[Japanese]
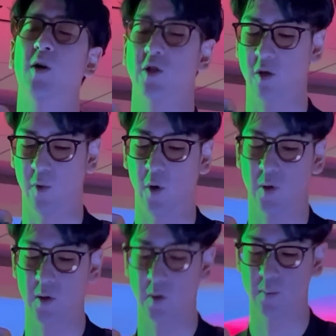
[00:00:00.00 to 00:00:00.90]
まあ、惜しくも、
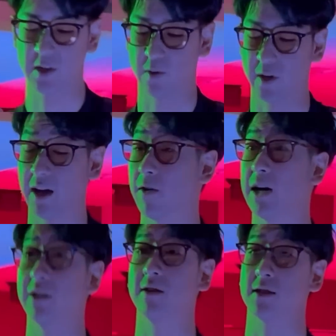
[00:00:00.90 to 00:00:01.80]
まあ、その願いは
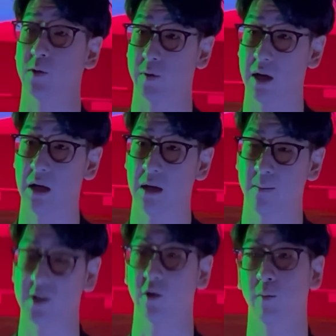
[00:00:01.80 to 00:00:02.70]
叶わずというか、ま
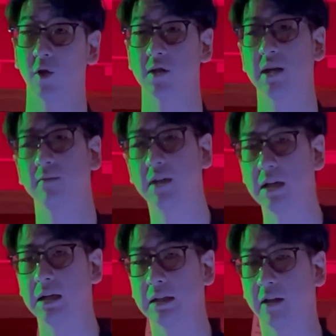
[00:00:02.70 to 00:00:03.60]
あ、その妹さん
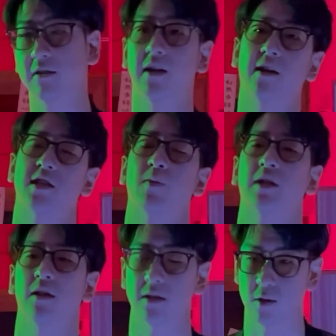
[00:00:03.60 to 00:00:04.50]
は亡くなられてしまっ
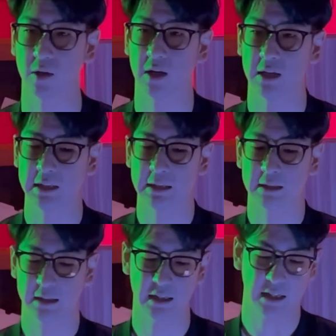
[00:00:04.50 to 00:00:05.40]
たんですよ。
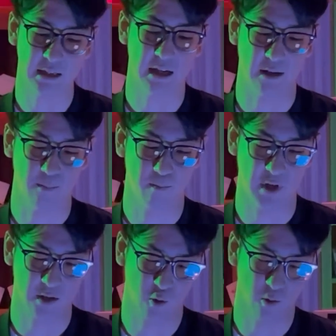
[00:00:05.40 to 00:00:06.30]
でただ、
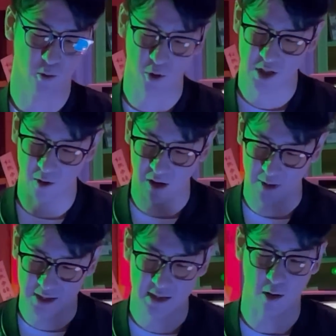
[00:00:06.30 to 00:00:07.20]
まあ、この残しておけ
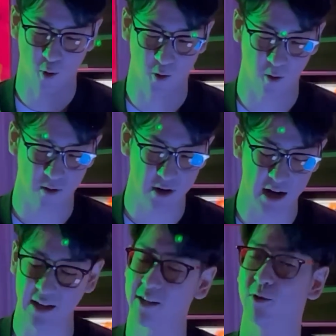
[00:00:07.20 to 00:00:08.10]
ばいつかこう
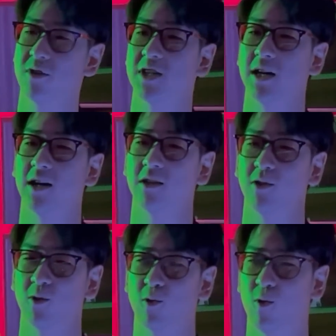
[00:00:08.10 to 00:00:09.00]
帰ってくるんじゃないかって
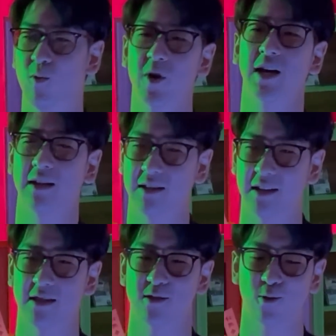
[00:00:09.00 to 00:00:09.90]
いう、こう思いがあっ
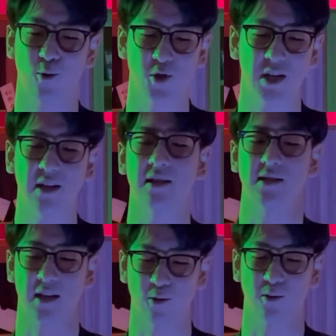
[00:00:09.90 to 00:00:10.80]
てずっと残してたんで
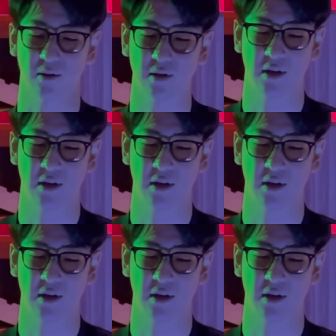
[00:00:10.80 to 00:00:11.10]
すけどと。